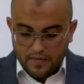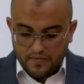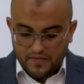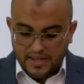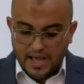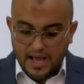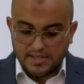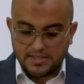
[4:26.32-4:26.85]

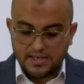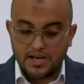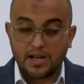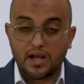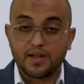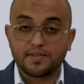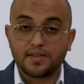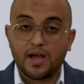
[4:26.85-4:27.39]
في هذه
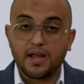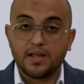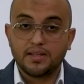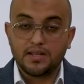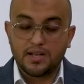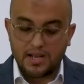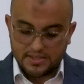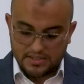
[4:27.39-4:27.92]

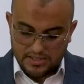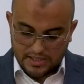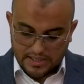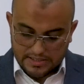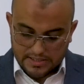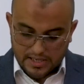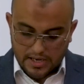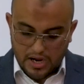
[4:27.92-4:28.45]
القصائد التي
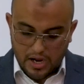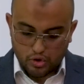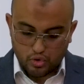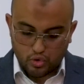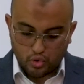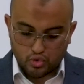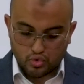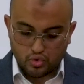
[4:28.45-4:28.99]
اختارها
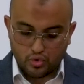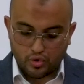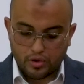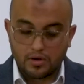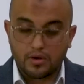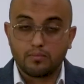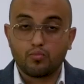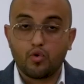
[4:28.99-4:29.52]

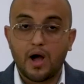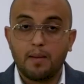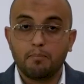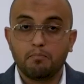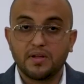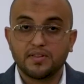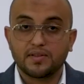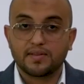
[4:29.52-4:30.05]
الدكتور
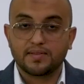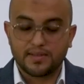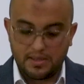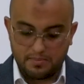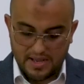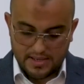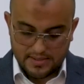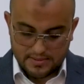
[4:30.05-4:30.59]
محمد
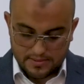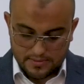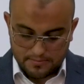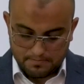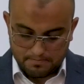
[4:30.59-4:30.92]
قصيبات